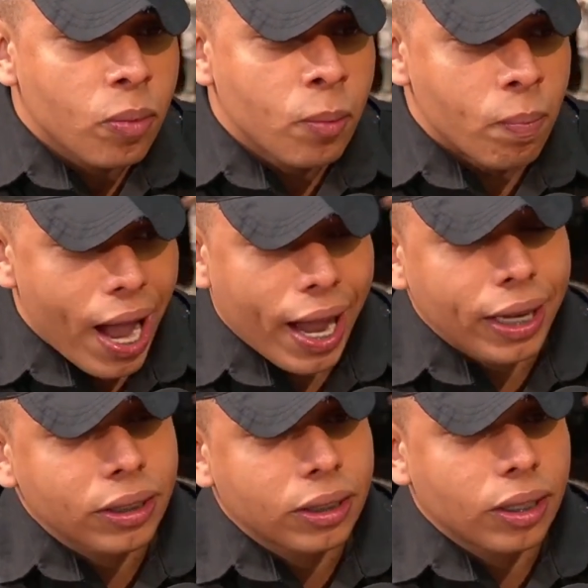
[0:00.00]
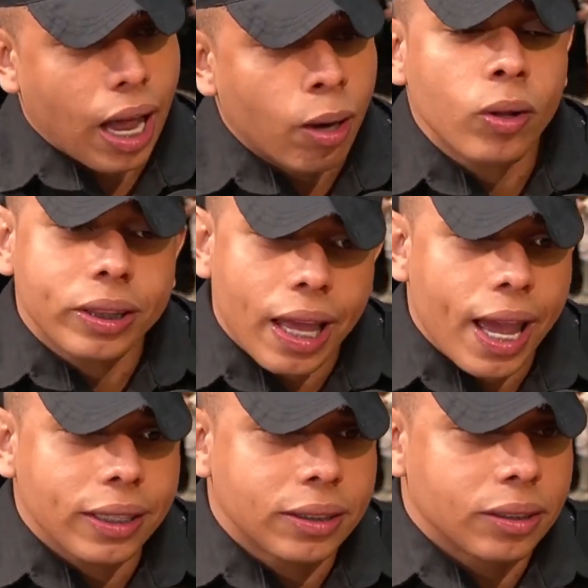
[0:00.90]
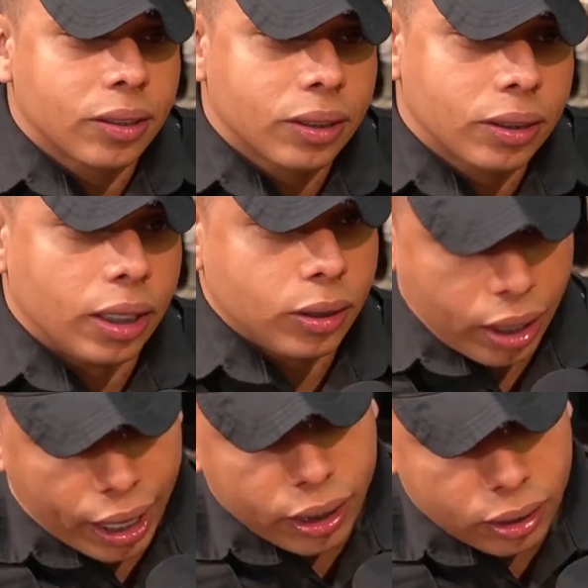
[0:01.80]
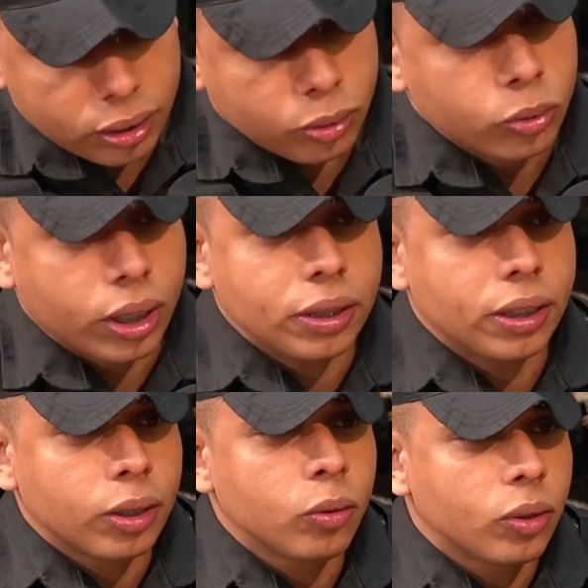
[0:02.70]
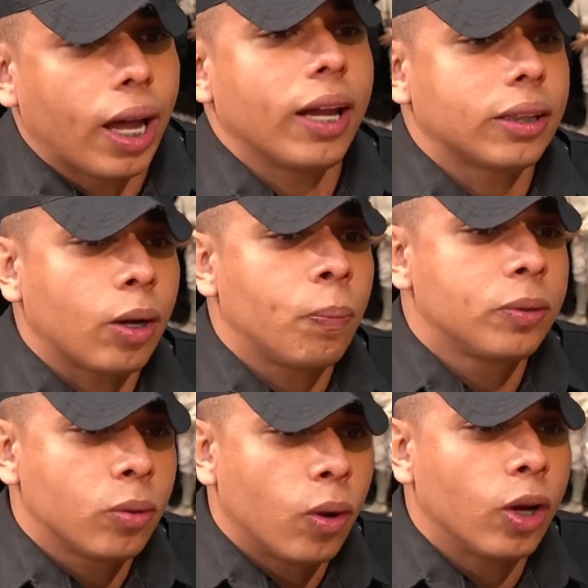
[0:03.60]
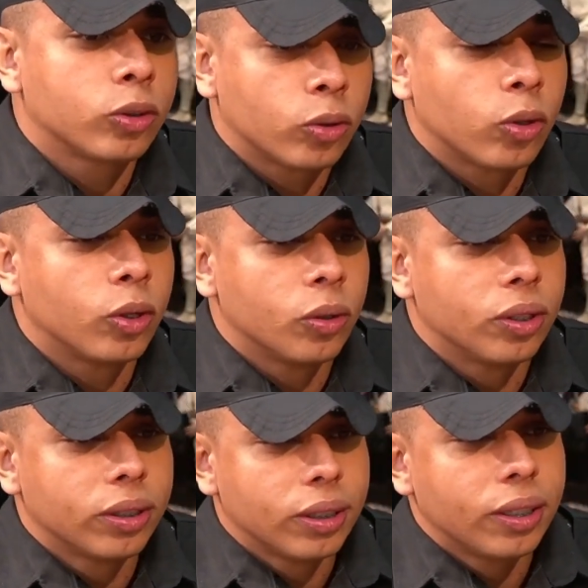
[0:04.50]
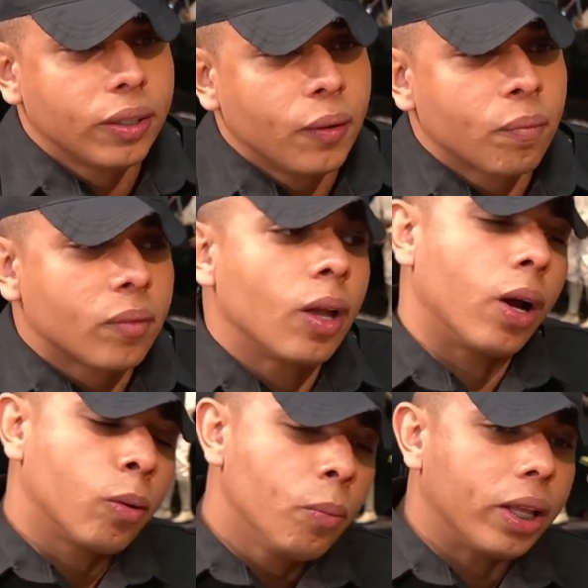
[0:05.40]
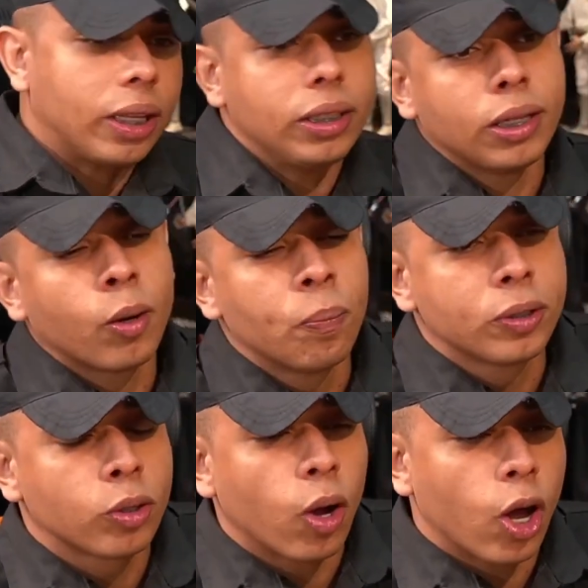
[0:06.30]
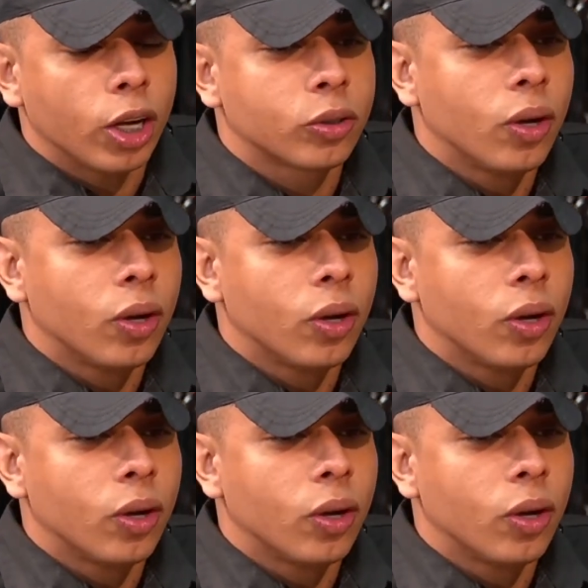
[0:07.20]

Mas acontece. Tem cara, tem dia que o cara tá com psicológico. Não necessariamente é todo... é com medo. Não, é com medo. Tem ah, é dia com que o psicológico.